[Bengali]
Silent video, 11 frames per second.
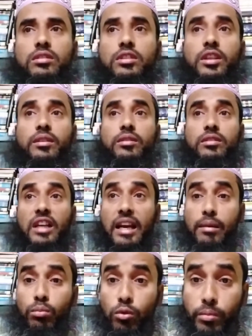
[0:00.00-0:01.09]
যে যারা
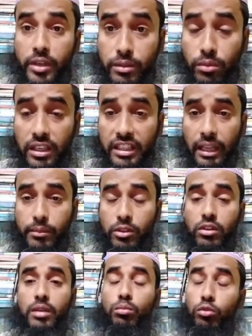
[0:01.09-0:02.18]
মোমেন বলে দাবি
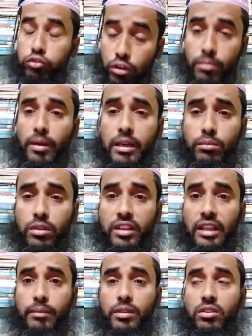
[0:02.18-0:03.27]
করে মুসলমান বলে
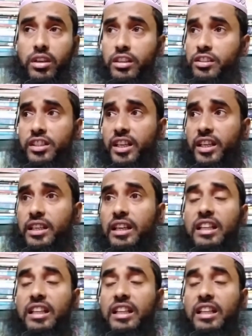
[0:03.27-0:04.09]
দাবি করে নিজেকে